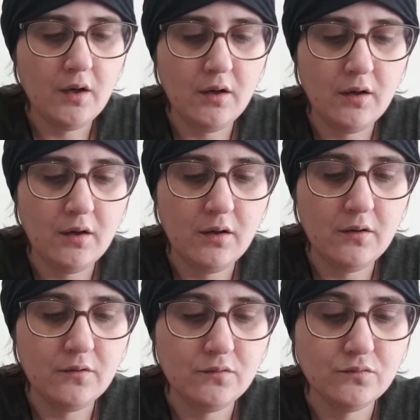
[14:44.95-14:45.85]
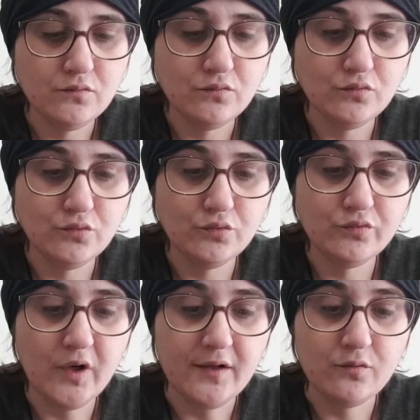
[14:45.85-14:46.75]
Euh,
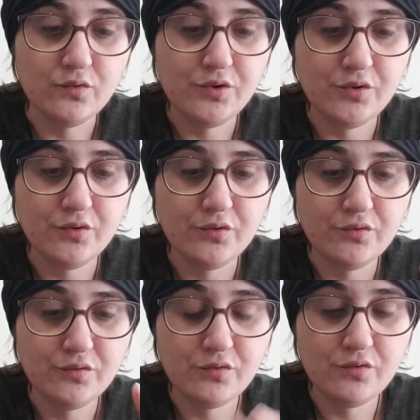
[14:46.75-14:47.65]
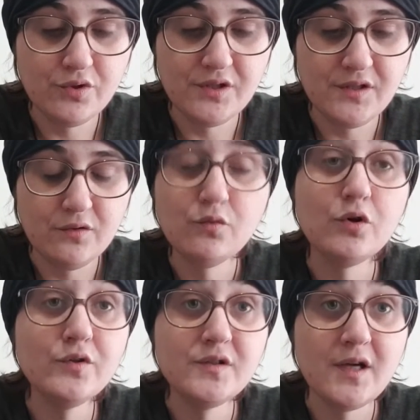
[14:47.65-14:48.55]
donc voilà, donc euh, ce que je disais.
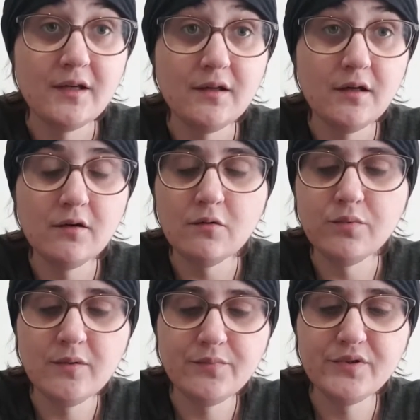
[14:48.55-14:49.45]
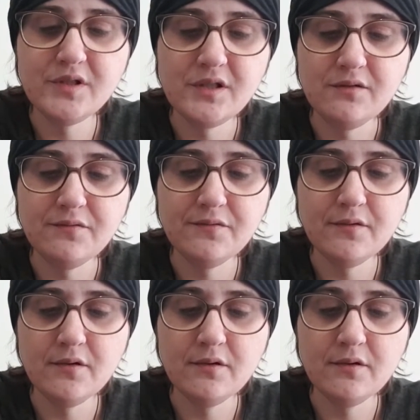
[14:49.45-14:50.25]
Donc le design, un gros point positif.